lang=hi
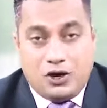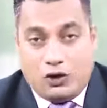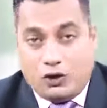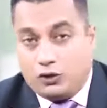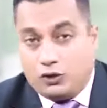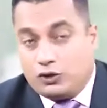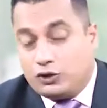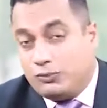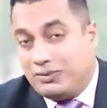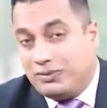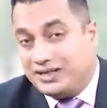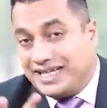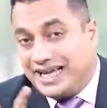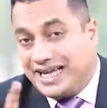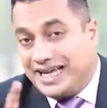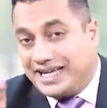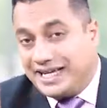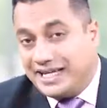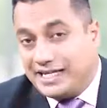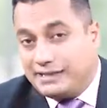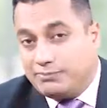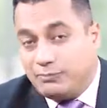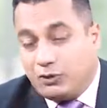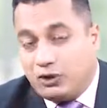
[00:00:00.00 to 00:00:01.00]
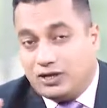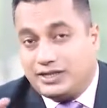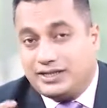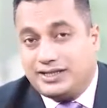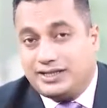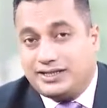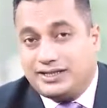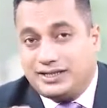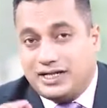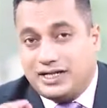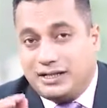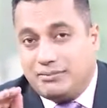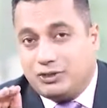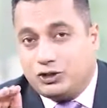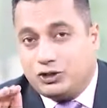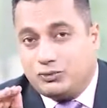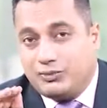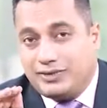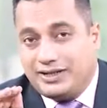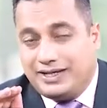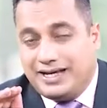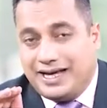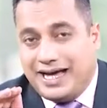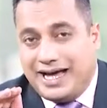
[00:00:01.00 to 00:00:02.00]
और उसको बताया कि इस मौत की सज़ा में
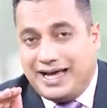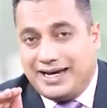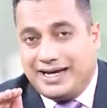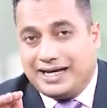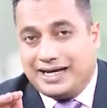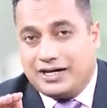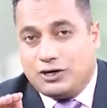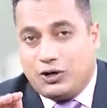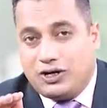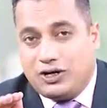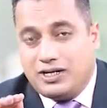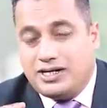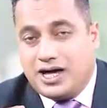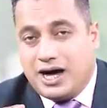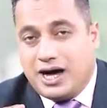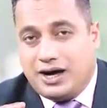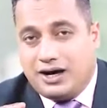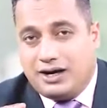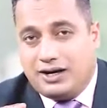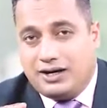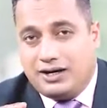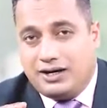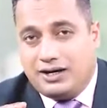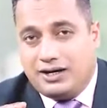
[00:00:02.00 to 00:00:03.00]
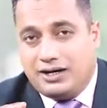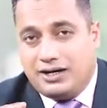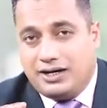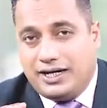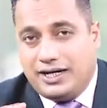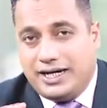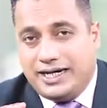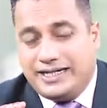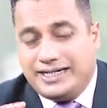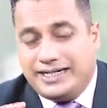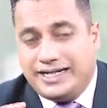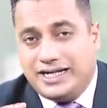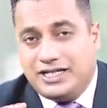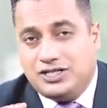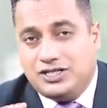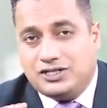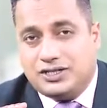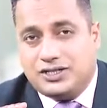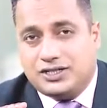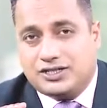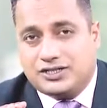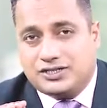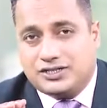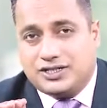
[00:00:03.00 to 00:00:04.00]
तुम्हें एनेकोंडा एक
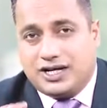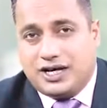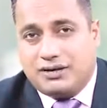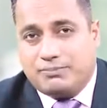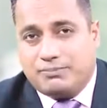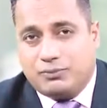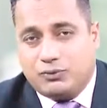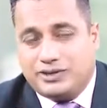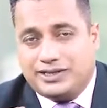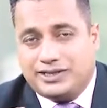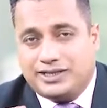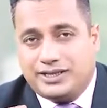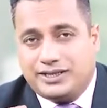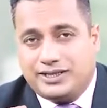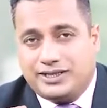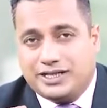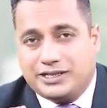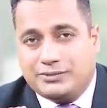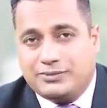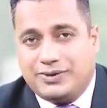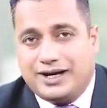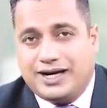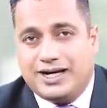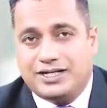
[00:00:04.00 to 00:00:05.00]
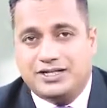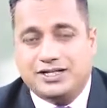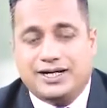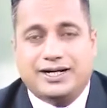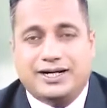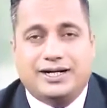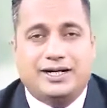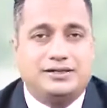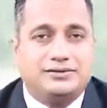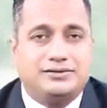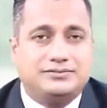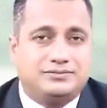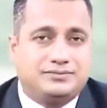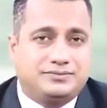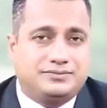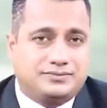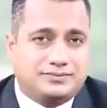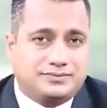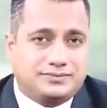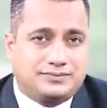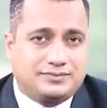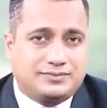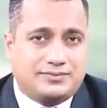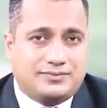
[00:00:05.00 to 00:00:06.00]
डेंजरस सांप उससे डसवाया जाएगा
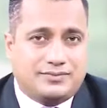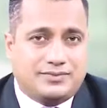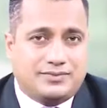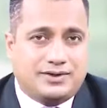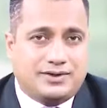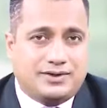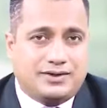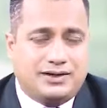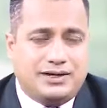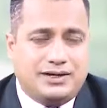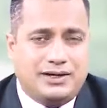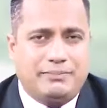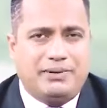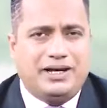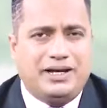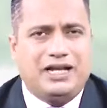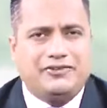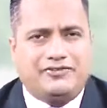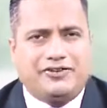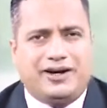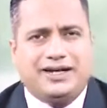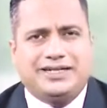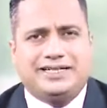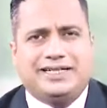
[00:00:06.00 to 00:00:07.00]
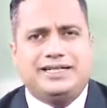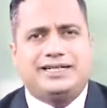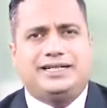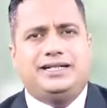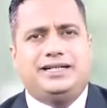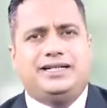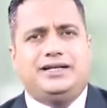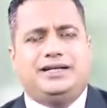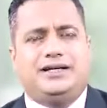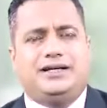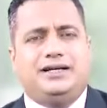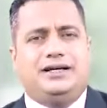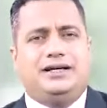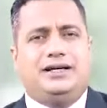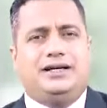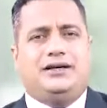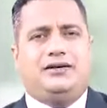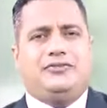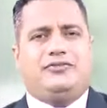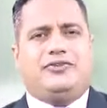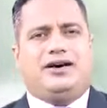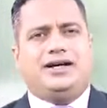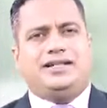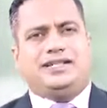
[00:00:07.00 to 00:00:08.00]
पहले फांसी थी
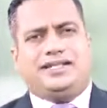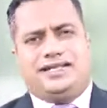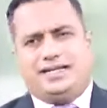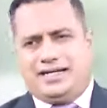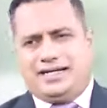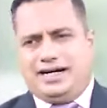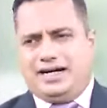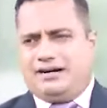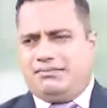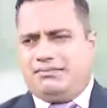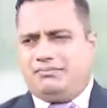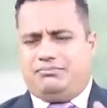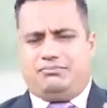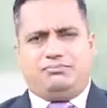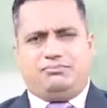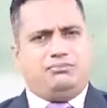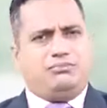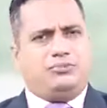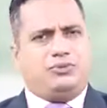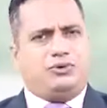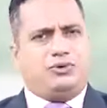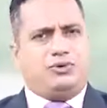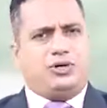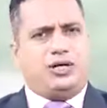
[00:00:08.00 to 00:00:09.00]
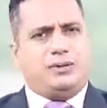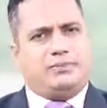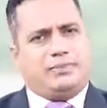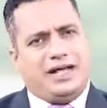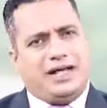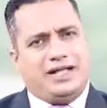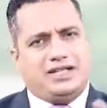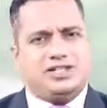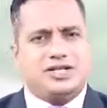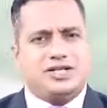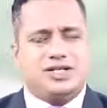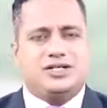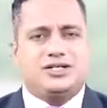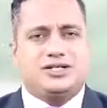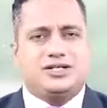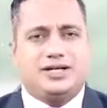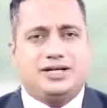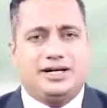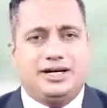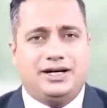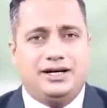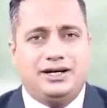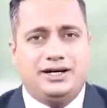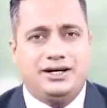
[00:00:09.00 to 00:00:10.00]
फांसी का उन्होंने प्लान चेंज
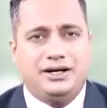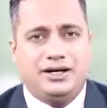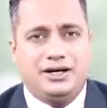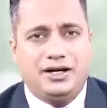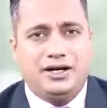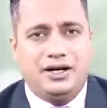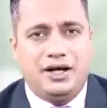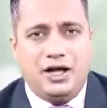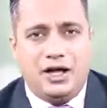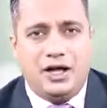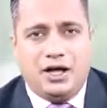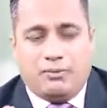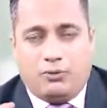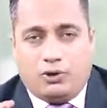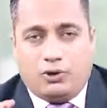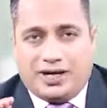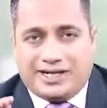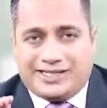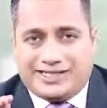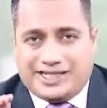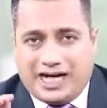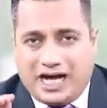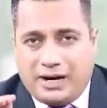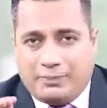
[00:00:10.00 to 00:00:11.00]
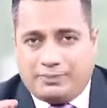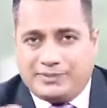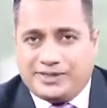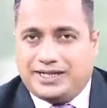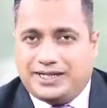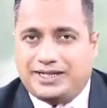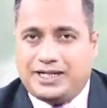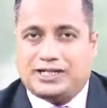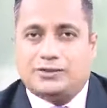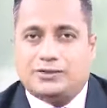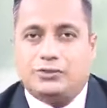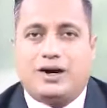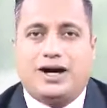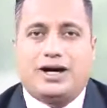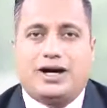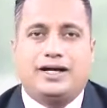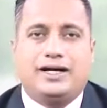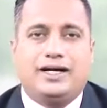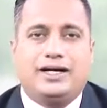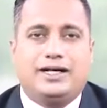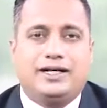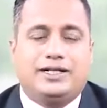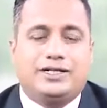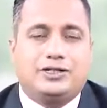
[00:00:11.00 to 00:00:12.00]
किया बोला सांप से डसवा
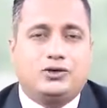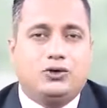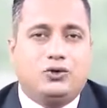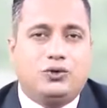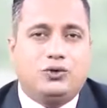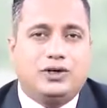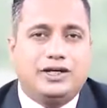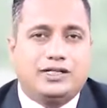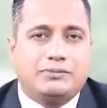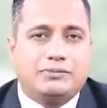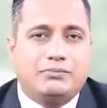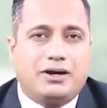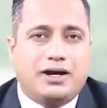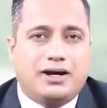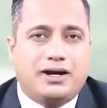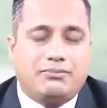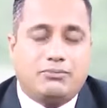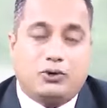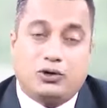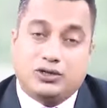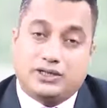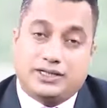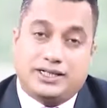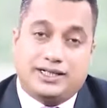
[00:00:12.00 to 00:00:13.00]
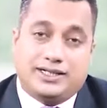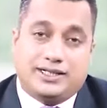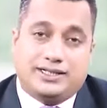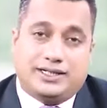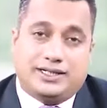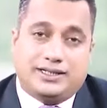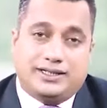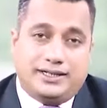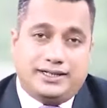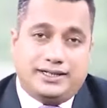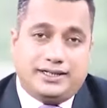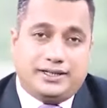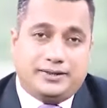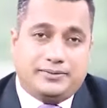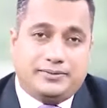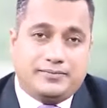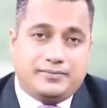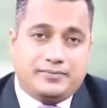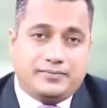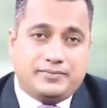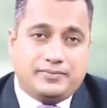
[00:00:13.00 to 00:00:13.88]
के इसको इस बार मौत की सज़ा देनी है